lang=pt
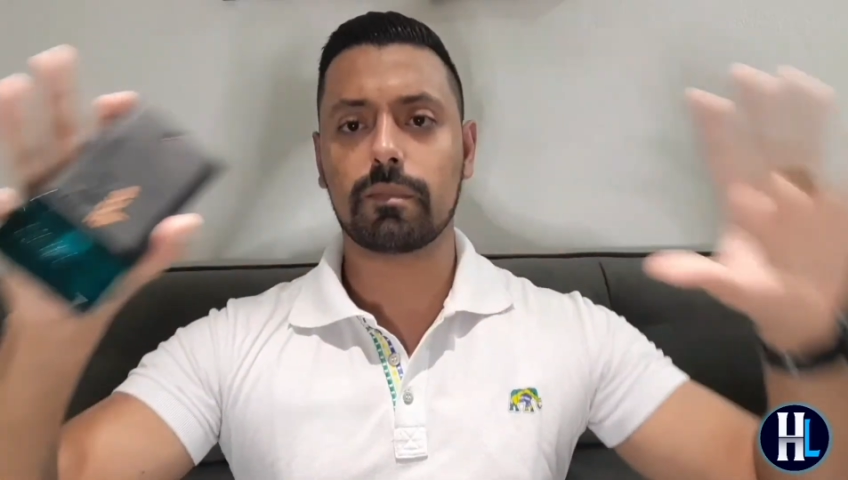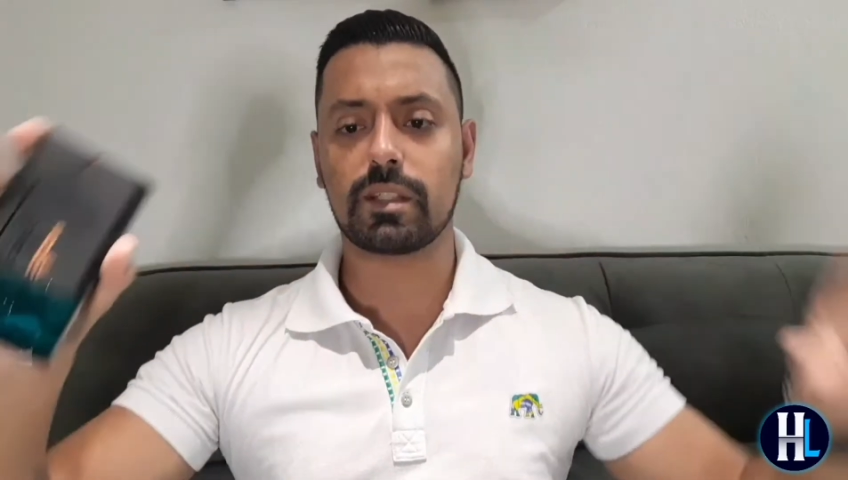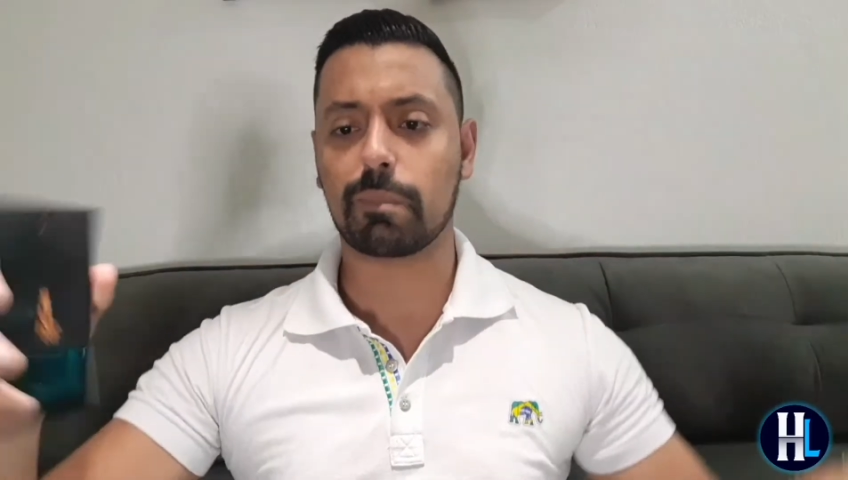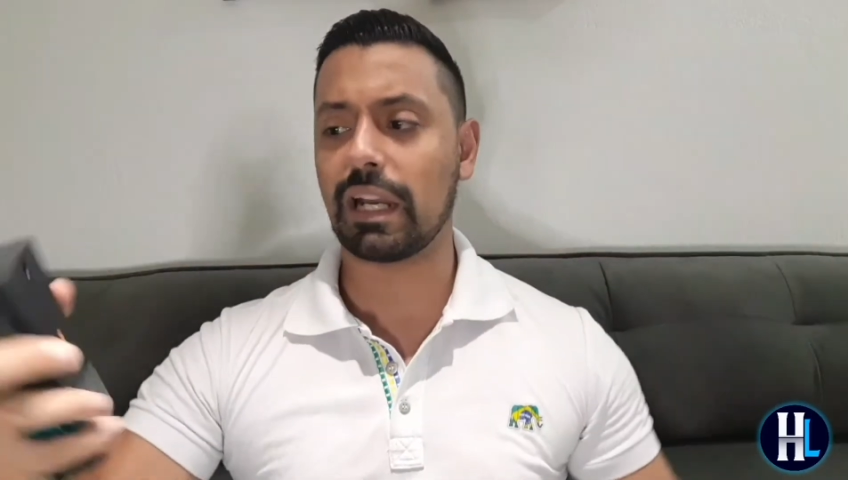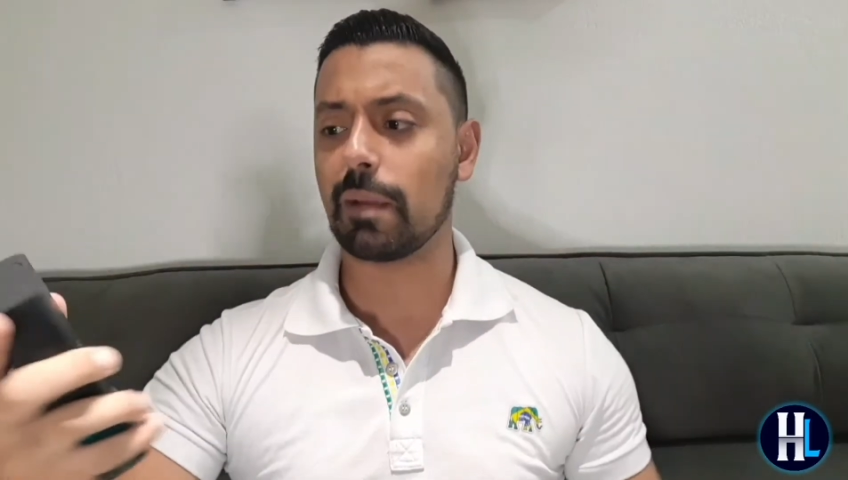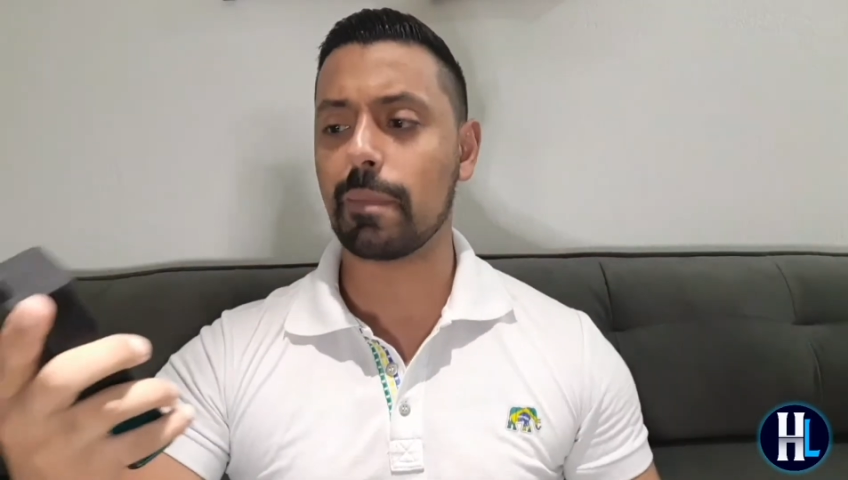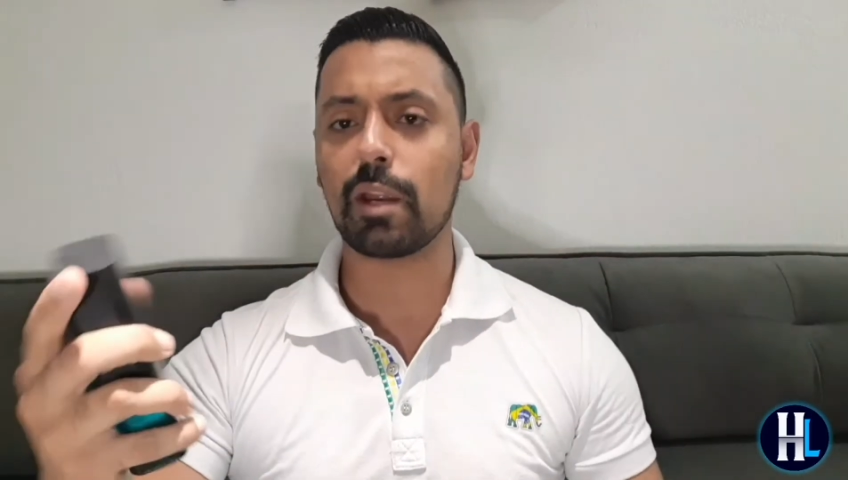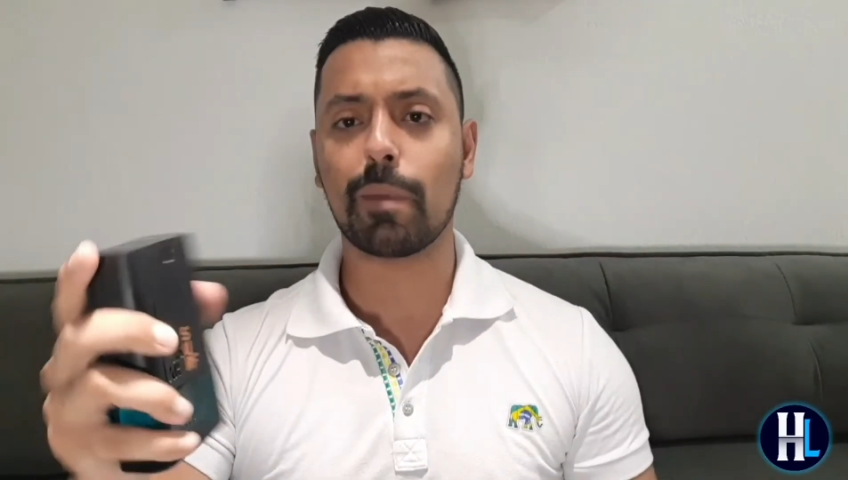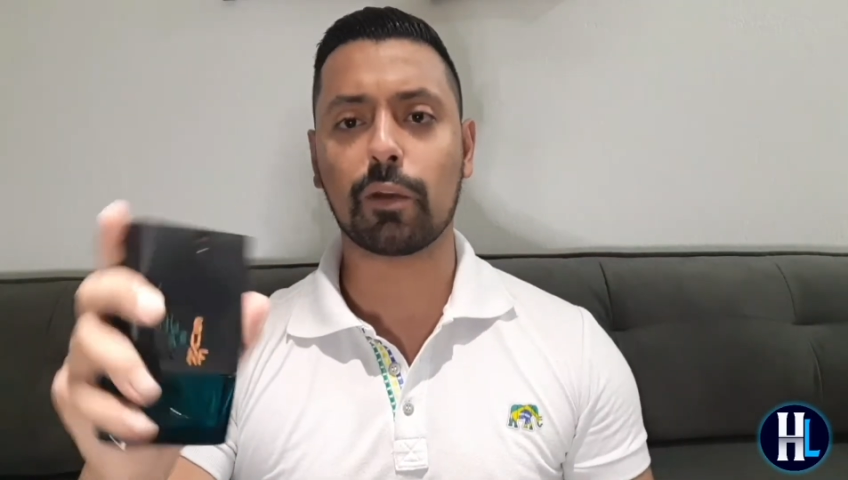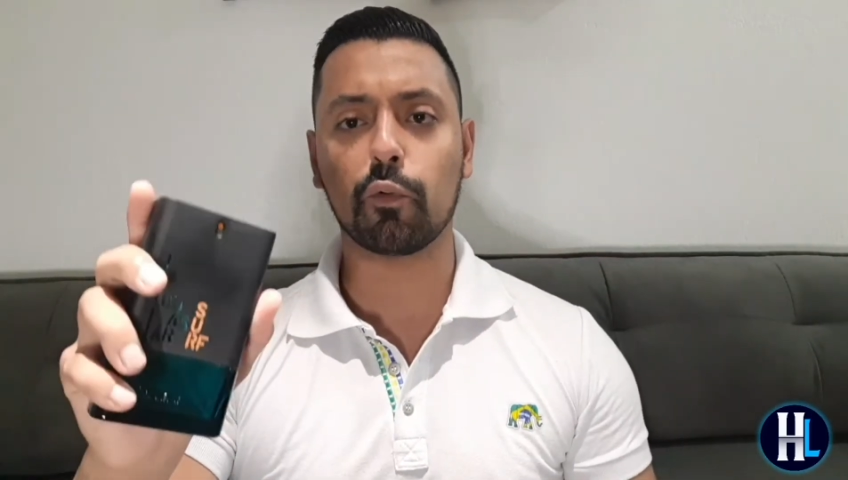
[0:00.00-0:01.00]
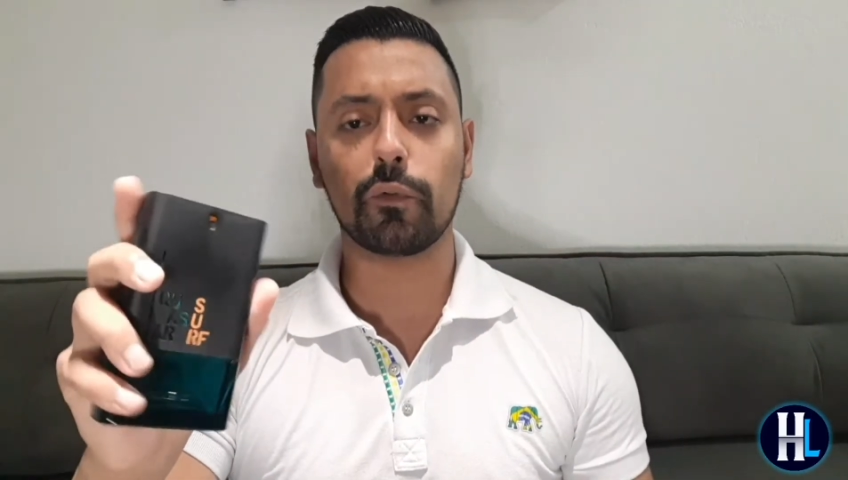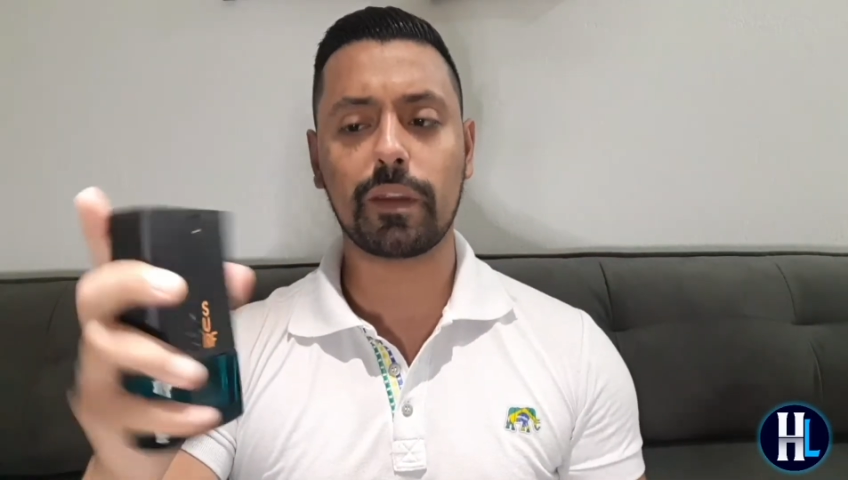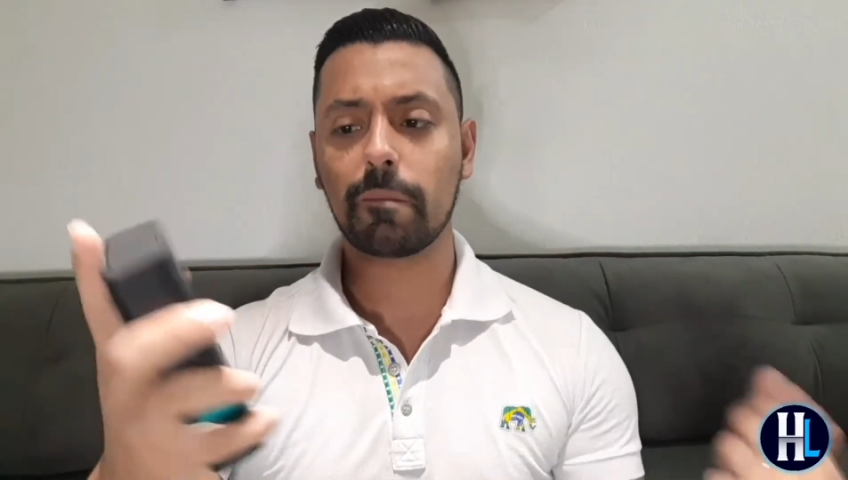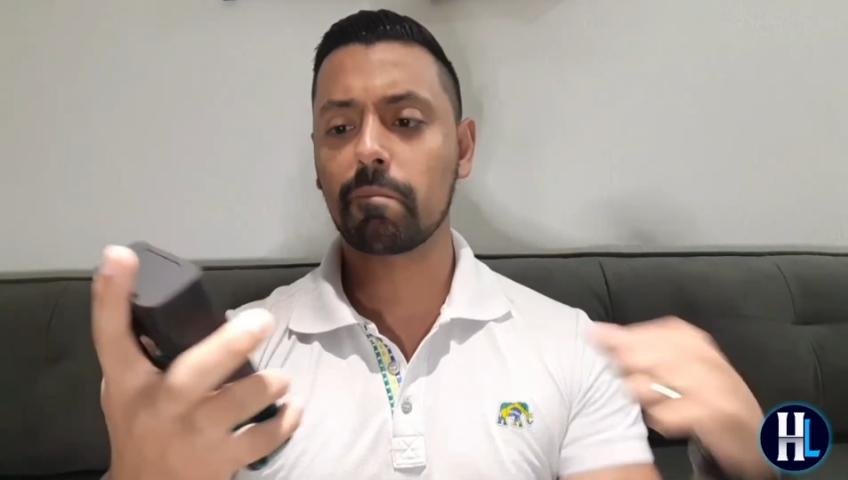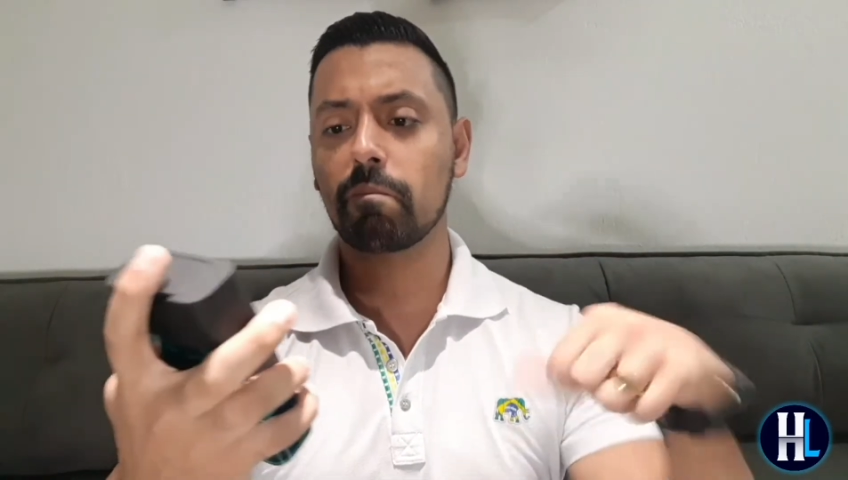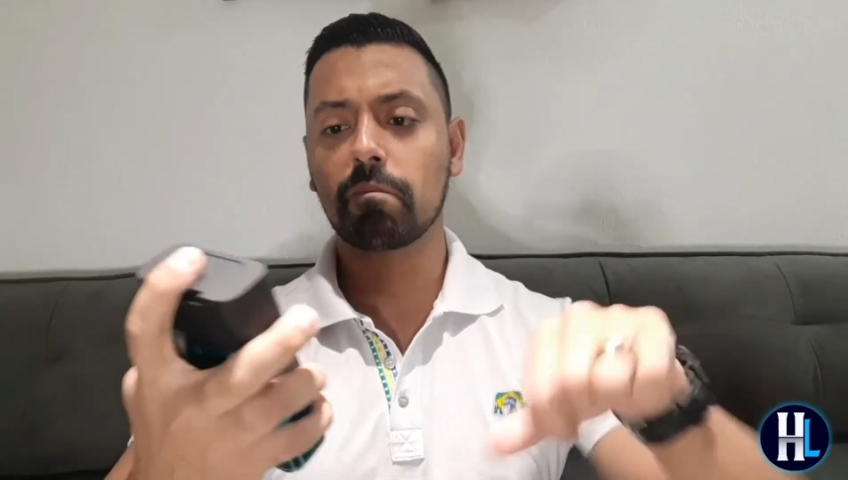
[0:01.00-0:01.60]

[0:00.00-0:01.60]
espalha bem uma nuvem.